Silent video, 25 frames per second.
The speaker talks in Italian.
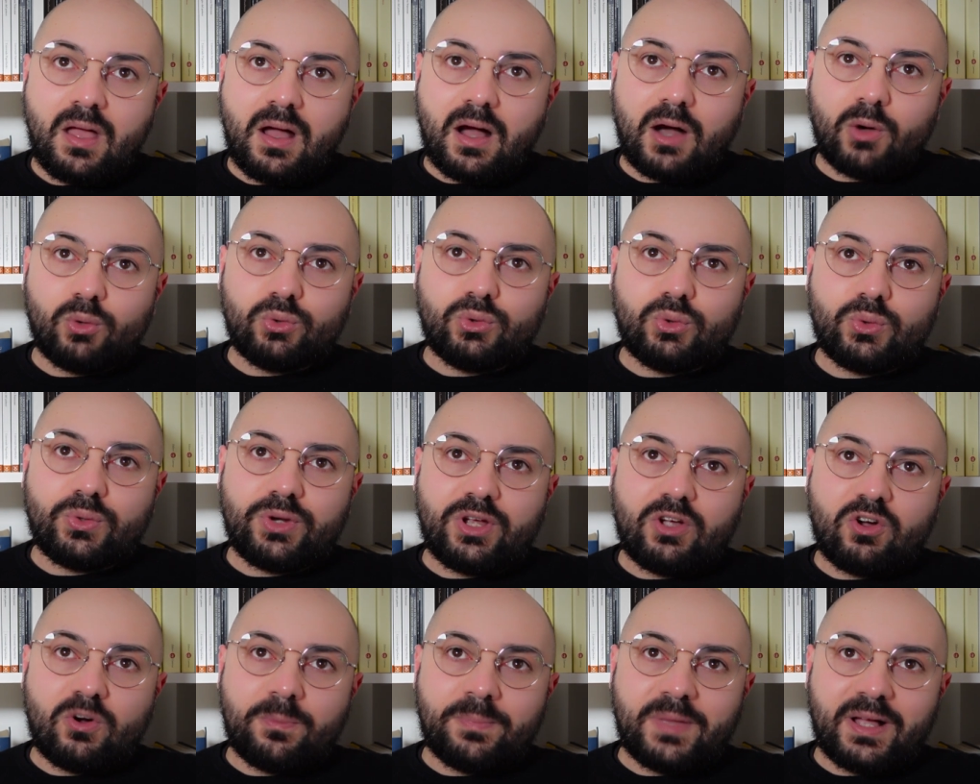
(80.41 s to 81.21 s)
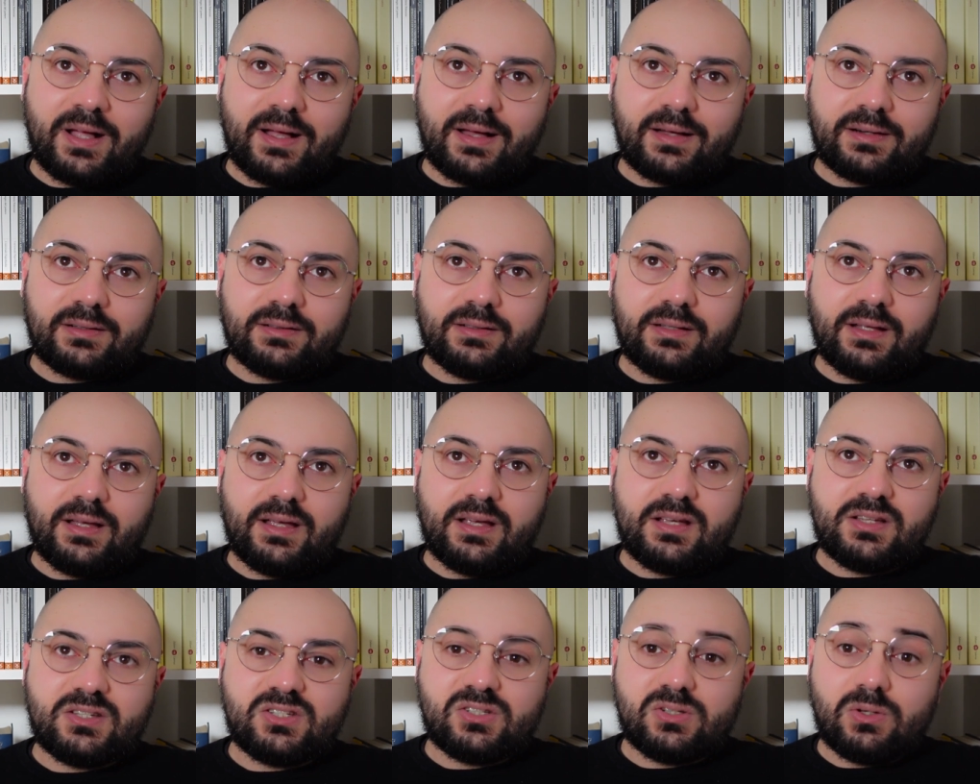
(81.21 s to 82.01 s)
autori come
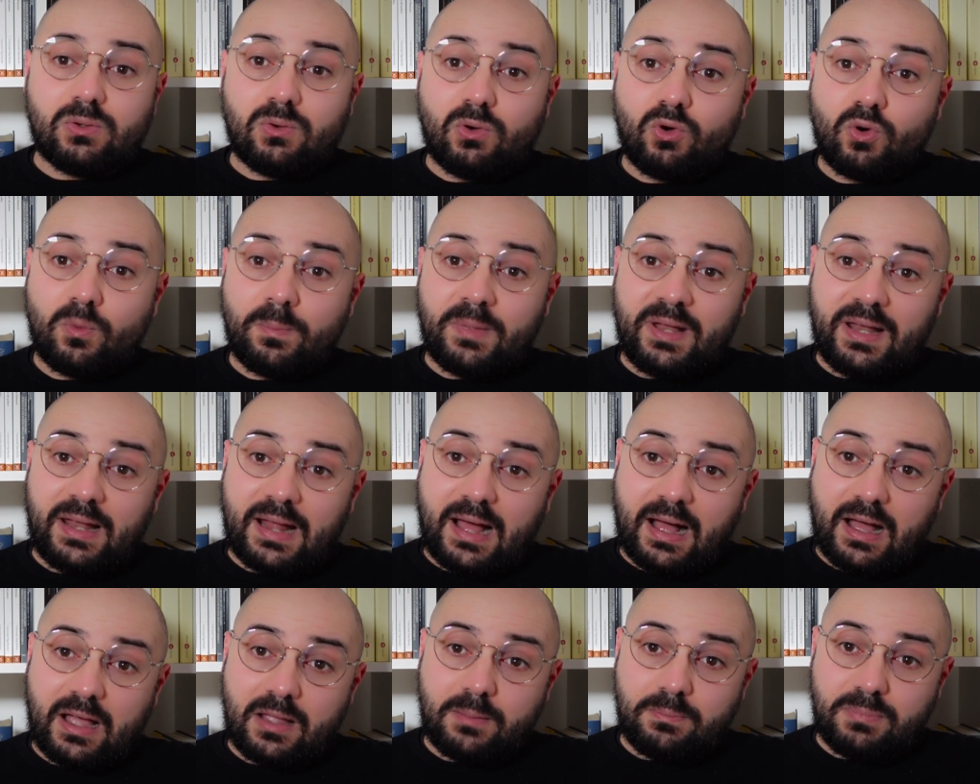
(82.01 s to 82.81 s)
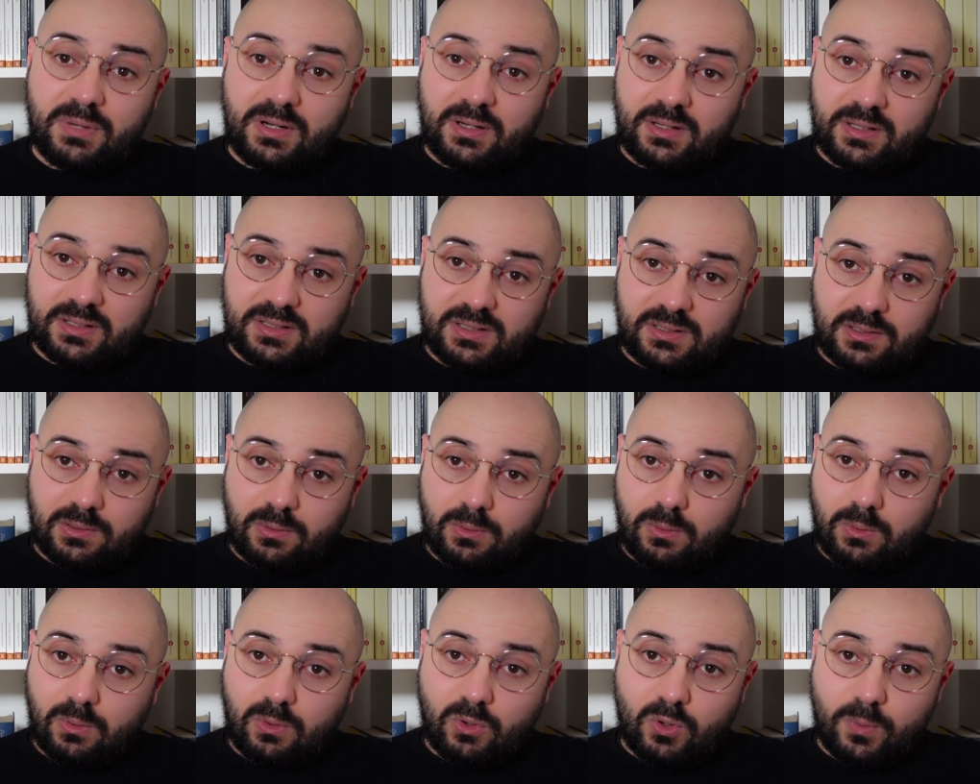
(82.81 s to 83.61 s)
Cartesio, come Leibniz
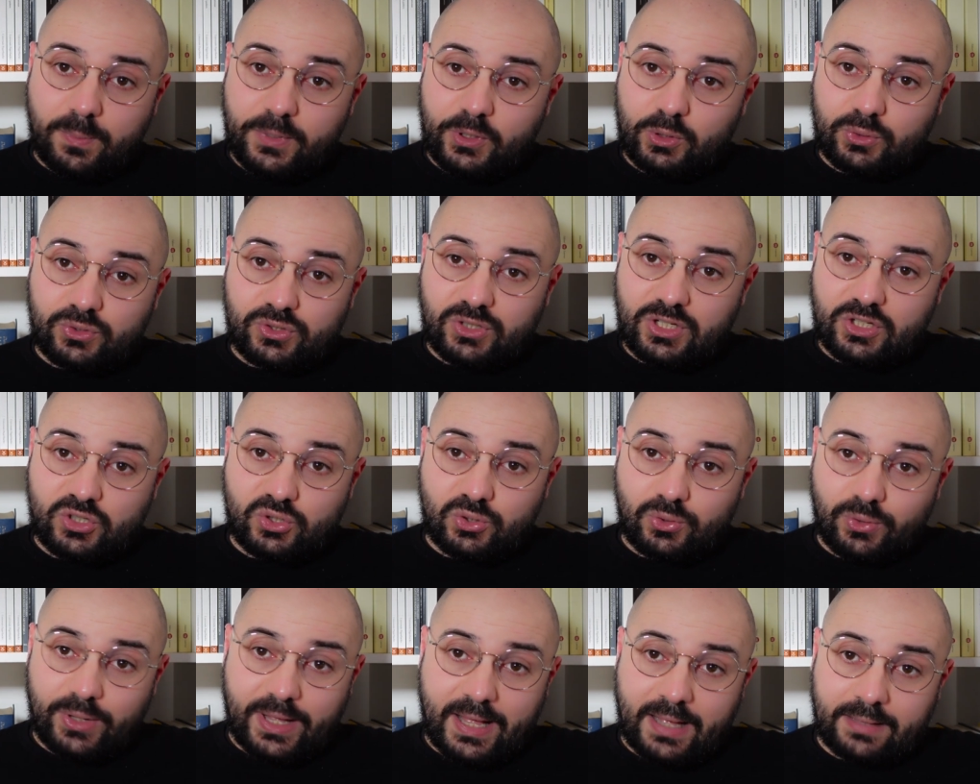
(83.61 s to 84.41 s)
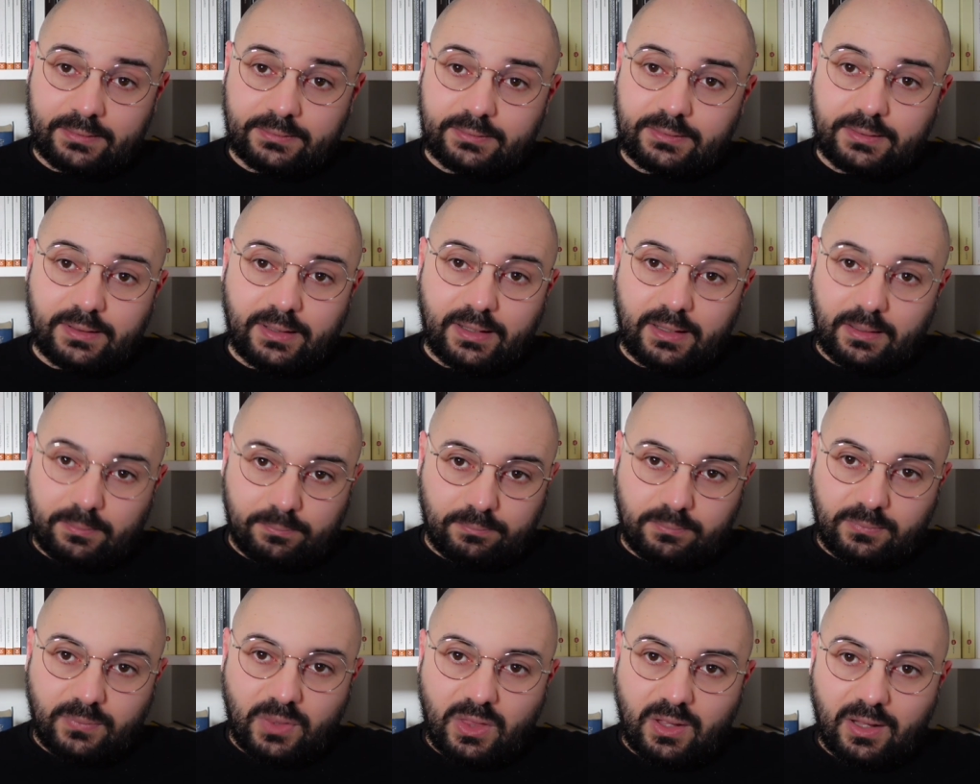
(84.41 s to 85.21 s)
o come lo stesso Kant che
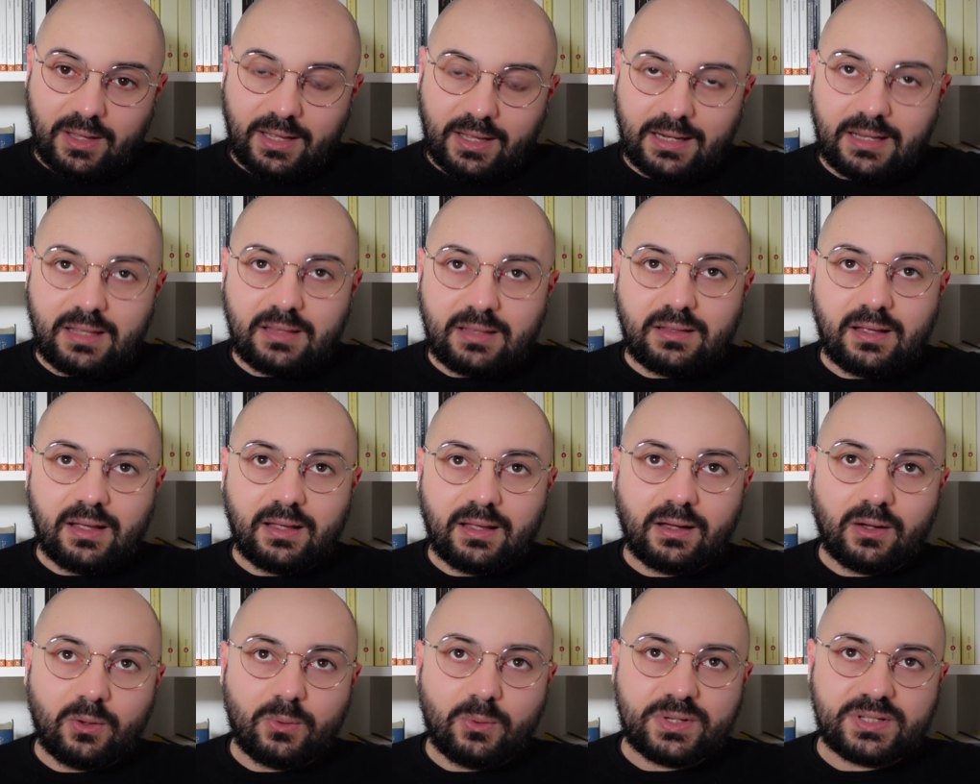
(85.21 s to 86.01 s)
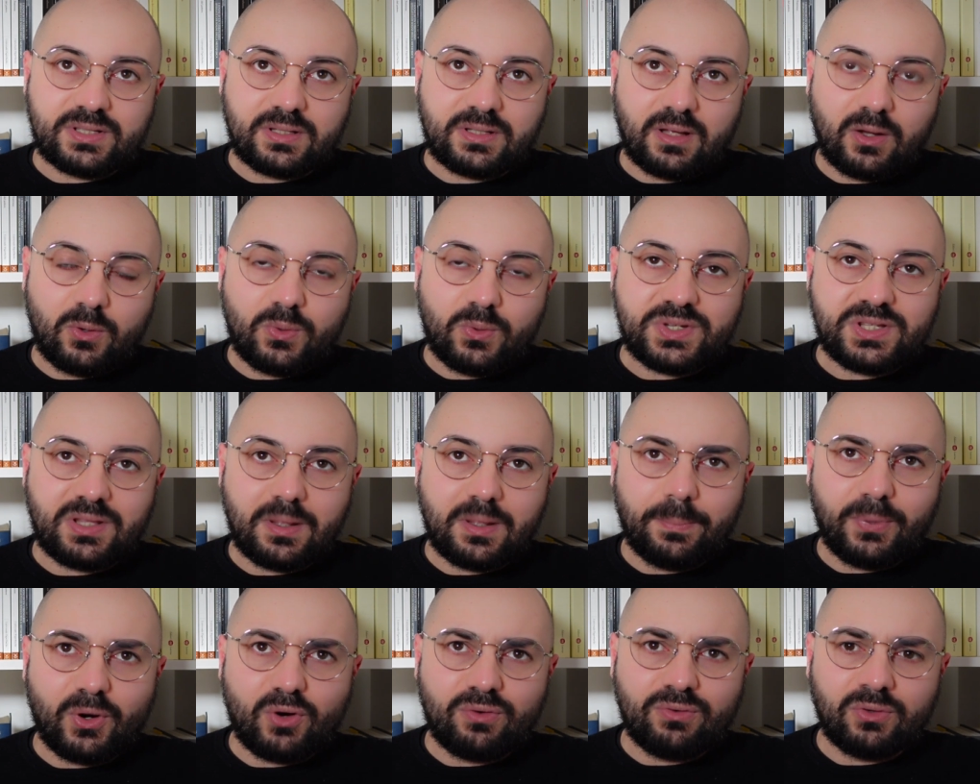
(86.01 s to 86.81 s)
critica questa,
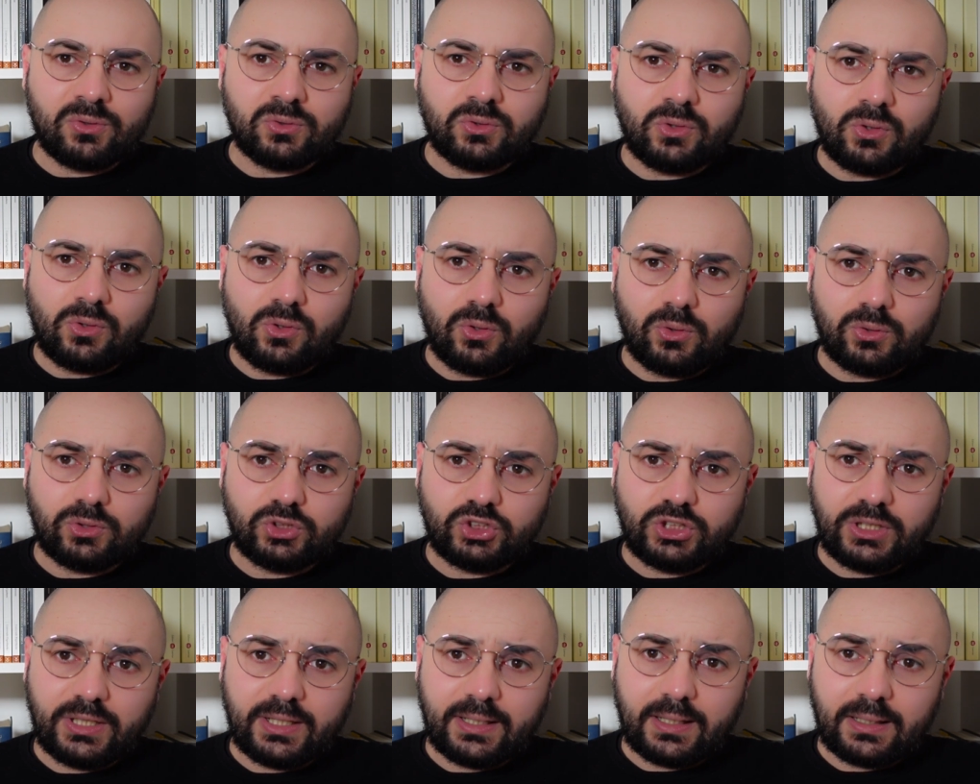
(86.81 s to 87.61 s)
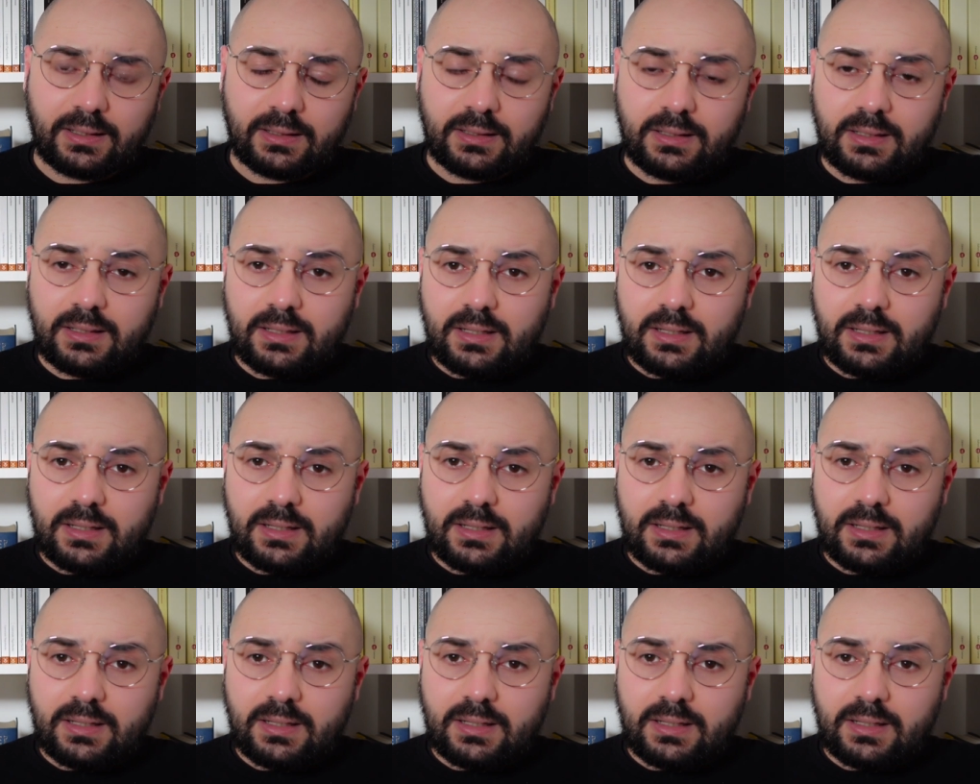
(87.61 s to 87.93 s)
questa prova ontologica,